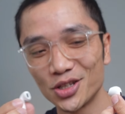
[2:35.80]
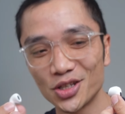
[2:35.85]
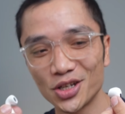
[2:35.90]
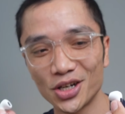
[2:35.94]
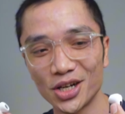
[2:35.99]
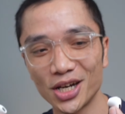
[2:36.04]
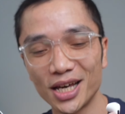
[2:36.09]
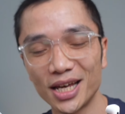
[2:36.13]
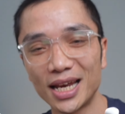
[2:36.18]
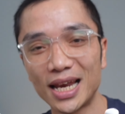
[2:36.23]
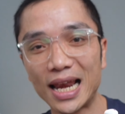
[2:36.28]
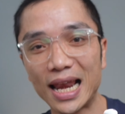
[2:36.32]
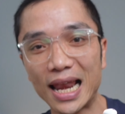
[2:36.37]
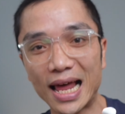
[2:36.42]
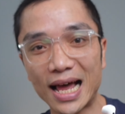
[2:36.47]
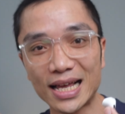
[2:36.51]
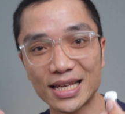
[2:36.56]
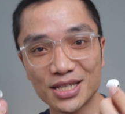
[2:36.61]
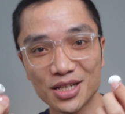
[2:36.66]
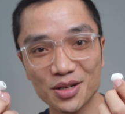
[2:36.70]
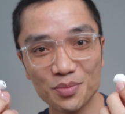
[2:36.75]
cho nên
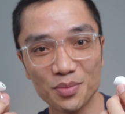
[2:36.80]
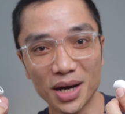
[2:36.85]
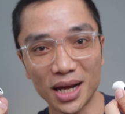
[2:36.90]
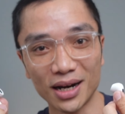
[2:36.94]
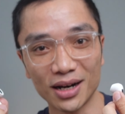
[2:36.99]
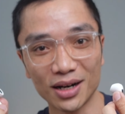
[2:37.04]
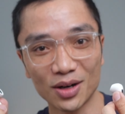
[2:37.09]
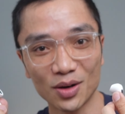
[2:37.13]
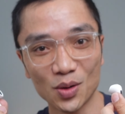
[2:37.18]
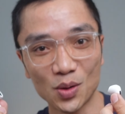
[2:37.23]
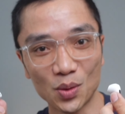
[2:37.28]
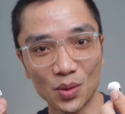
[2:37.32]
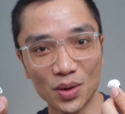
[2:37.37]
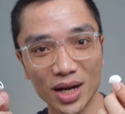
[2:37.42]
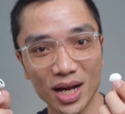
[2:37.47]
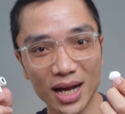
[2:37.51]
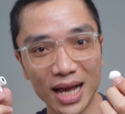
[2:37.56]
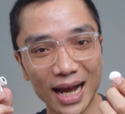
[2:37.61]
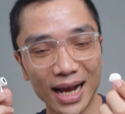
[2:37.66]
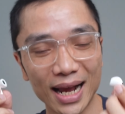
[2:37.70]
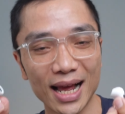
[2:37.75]
là sức mạnh của
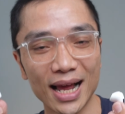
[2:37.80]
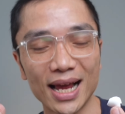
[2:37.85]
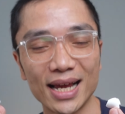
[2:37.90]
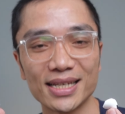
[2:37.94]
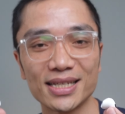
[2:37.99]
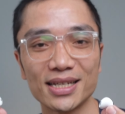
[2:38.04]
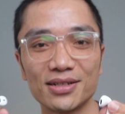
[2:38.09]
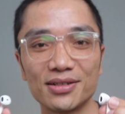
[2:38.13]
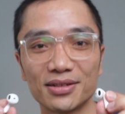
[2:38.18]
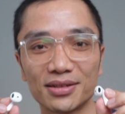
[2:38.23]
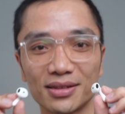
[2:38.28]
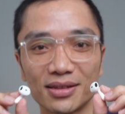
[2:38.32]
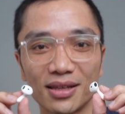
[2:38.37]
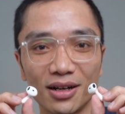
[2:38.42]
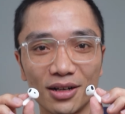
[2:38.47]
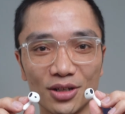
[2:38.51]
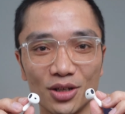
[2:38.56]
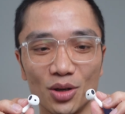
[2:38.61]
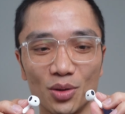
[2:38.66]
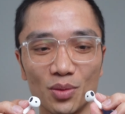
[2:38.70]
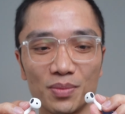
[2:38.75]
H2 sẽ được
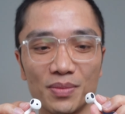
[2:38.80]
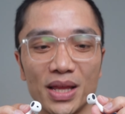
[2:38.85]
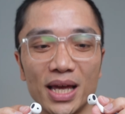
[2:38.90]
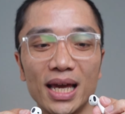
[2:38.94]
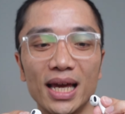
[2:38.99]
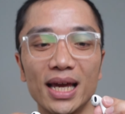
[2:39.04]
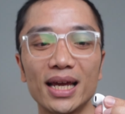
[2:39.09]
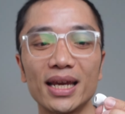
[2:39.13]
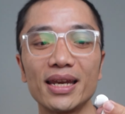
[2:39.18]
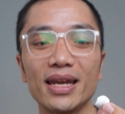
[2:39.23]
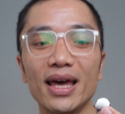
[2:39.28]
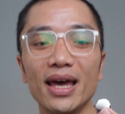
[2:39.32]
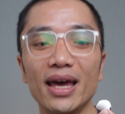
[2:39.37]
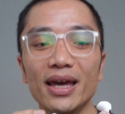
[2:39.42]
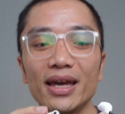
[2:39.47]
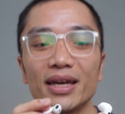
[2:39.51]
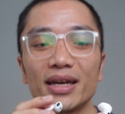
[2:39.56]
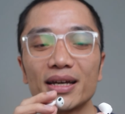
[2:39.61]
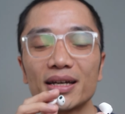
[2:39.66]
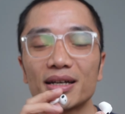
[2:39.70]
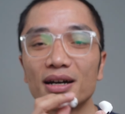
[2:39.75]
tận dụng
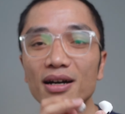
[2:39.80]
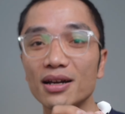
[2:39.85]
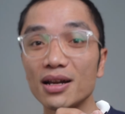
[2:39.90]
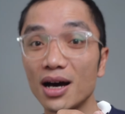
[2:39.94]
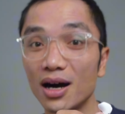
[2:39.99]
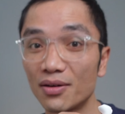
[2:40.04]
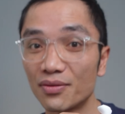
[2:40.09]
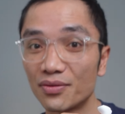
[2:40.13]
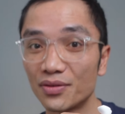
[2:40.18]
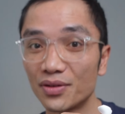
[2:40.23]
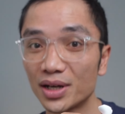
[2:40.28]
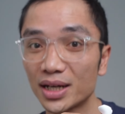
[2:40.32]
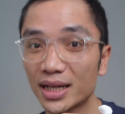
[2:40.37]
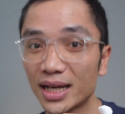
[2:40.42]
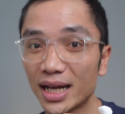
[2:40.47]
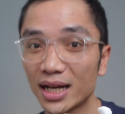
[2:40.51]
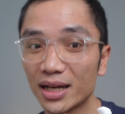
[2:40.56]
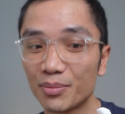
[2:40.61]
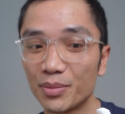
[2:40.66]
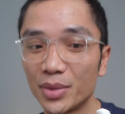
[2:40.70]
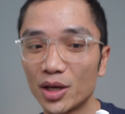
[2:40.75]
để kết hợp với
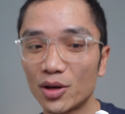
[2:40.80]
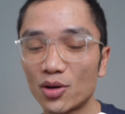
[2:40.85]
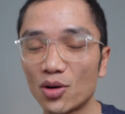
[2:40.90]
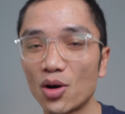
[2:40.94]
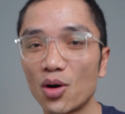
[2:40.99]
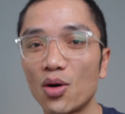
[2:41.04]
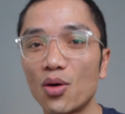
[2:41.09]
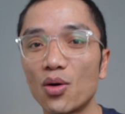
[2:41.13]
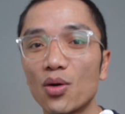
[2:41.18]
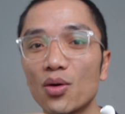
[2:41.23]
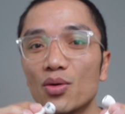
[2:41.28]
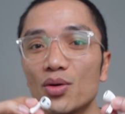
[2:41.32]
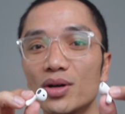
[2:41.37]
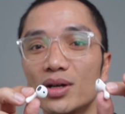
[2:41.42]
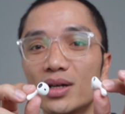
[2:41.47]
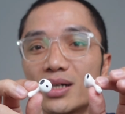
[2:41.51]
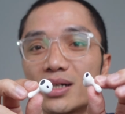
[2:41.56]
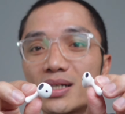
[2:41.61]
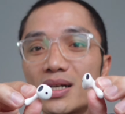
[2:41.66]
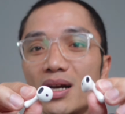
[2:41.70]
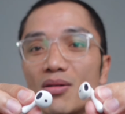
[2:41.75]
các micro
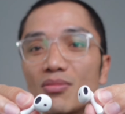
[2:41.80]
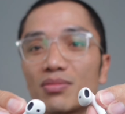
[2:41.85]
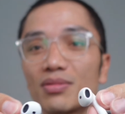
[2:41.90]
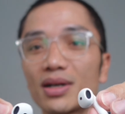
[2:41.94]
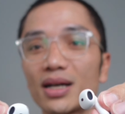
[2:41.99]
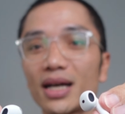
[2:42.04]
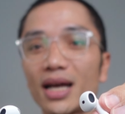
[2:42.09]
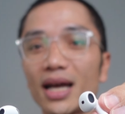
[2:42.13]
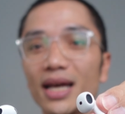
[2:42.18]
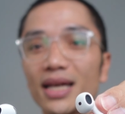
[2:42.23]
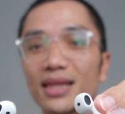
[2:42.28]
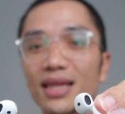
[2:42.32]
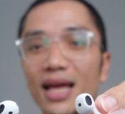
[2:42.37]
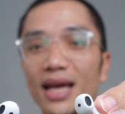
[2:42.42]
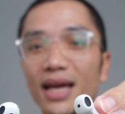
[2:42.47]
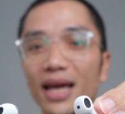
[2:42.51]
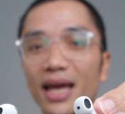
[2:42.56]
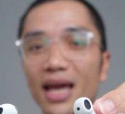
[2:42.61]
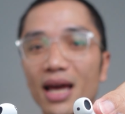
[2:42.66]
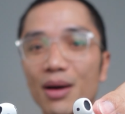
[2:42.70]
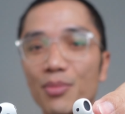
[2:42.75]
trong cái
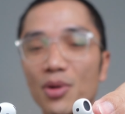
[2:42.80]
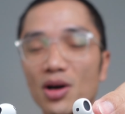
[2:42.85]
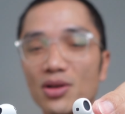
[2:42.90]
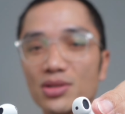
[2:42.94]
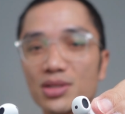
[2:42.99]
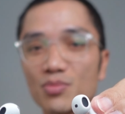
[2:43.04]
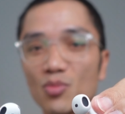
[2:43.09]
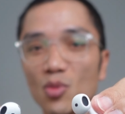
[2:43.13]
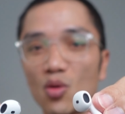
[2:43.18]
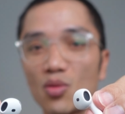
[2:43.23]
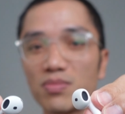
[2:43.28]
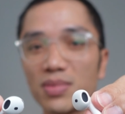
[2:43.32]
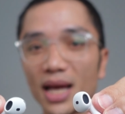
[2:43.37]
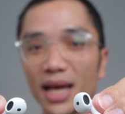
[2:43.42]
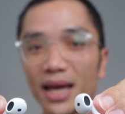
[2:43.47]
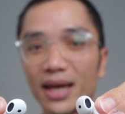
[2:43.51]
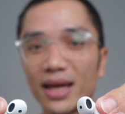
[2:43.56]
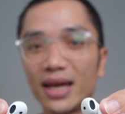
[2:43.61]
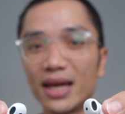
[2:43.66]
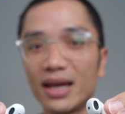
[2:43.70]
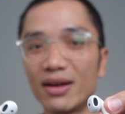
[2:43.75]
tai nghe AirPods 4
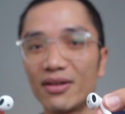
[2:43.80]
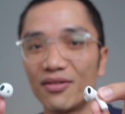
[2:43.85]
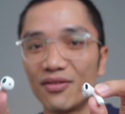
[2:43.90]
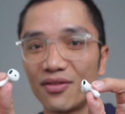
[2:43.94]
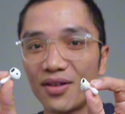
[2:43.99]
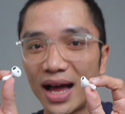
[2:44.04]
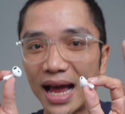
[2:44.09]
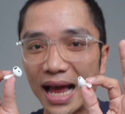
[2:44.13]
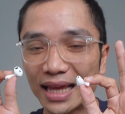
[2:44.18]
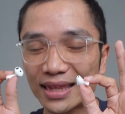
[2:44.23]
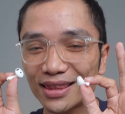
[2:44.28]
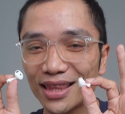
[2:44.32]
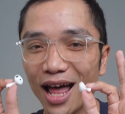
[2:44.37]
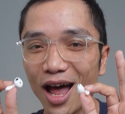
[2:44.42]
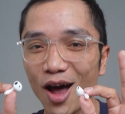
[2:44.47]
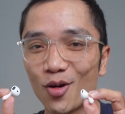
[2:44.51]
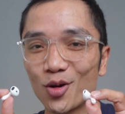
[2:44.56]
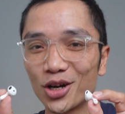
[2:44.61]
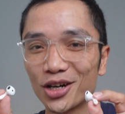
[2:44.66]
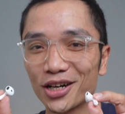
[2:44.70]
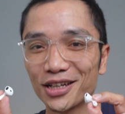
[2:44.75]
này và
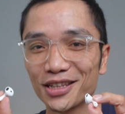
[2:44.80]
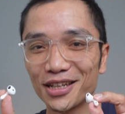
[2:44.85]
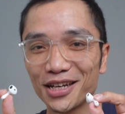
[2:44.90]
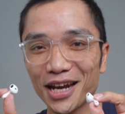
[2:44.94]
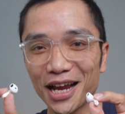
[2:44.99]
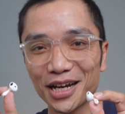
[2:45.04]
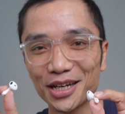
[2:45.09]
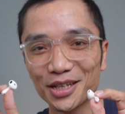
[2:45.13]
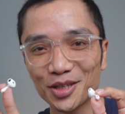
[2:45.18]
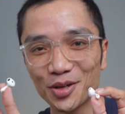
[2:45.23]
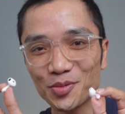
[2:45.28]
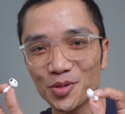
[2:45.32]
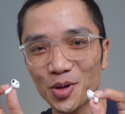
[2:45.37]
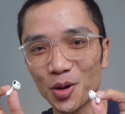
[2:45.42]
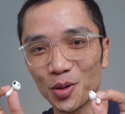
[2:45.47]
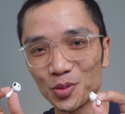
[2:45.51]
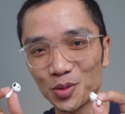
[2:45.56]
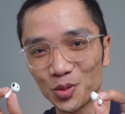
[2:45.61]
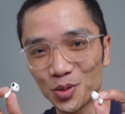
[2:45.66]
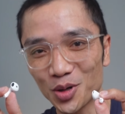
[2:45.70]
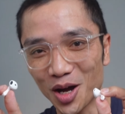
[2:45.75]
tạo nên cái tính năng chống
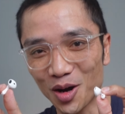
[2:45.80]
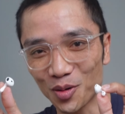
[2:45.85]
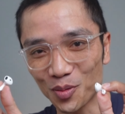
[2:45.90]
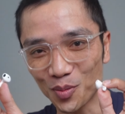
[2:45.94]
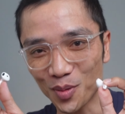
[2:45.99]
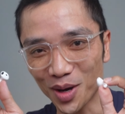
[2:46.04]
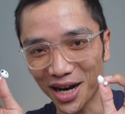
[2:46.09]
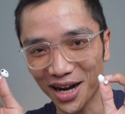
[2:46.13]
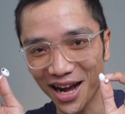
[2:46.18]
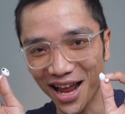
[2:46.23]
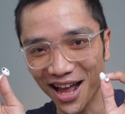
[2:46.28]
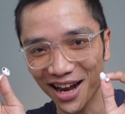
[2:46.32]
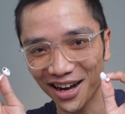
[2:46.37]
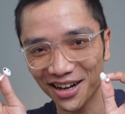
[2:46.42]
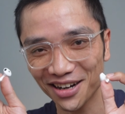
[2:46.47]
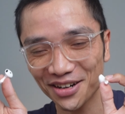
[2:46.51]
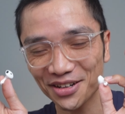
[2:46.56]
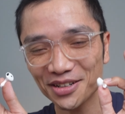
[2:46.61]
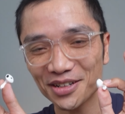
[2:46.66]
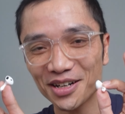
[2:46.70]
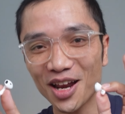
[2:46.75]
ồn chủ động mà đang
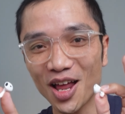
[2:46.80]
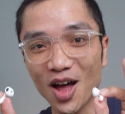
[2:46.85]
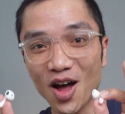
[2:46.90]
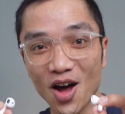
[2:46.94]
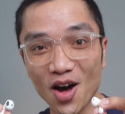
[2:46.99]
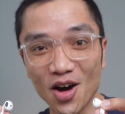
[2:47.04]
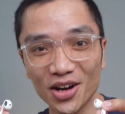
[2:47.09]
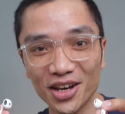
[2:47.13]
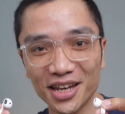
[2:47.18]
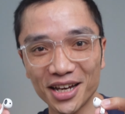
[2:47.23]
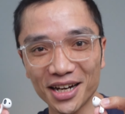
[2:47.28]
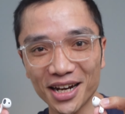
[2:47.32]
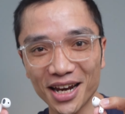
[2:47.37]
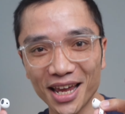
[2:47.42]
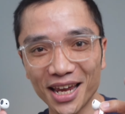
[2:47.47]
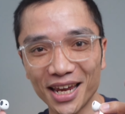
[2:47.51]
rất là hot hiện